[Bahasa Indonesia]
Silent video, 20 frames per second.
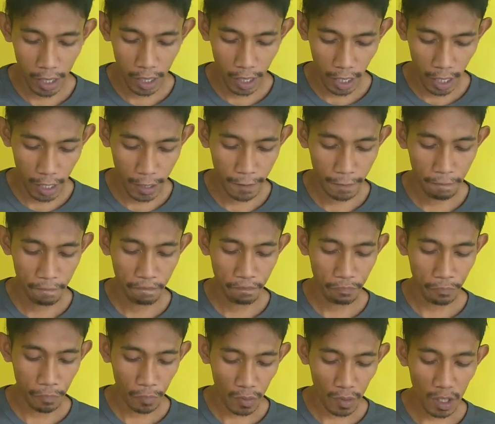dengan
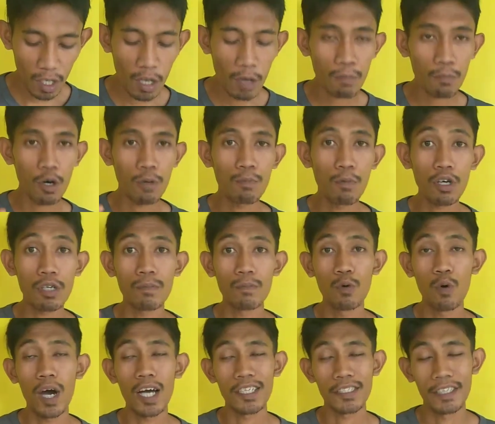bobot
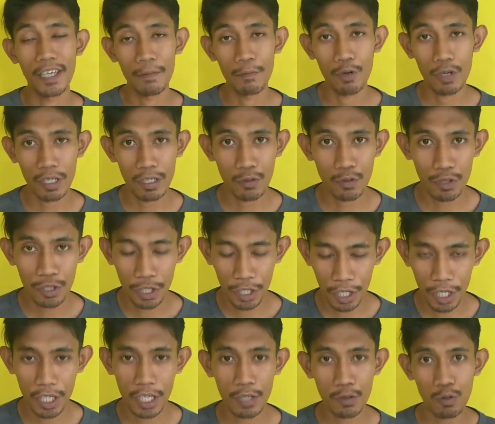buah jamur itu sendiri.